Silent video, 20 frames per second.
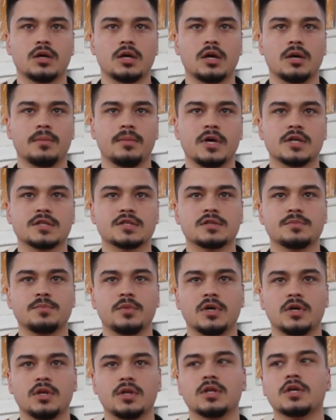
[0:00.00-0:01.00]
a base
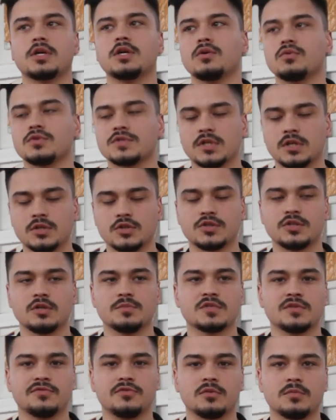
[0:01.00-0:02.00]
para daqui a uns anos
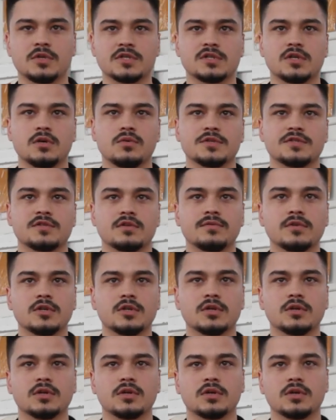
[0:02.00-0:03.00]
termos a formação a servir
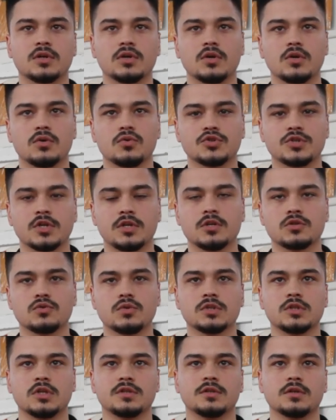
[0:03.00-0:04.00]
a, os séniores do
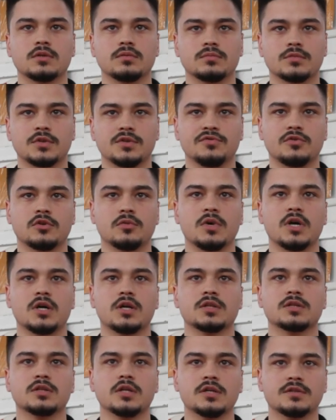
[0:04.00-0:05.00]
Atlético e formar Mister,
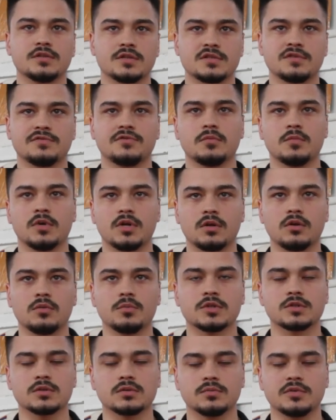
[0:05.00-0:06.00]
atletas e formar
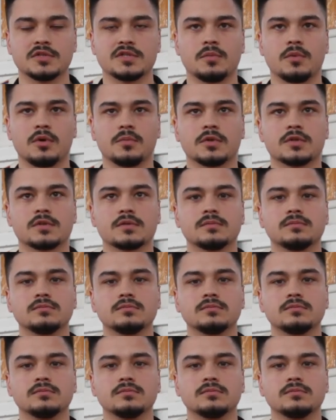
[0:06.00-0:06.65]
homens, principalmente.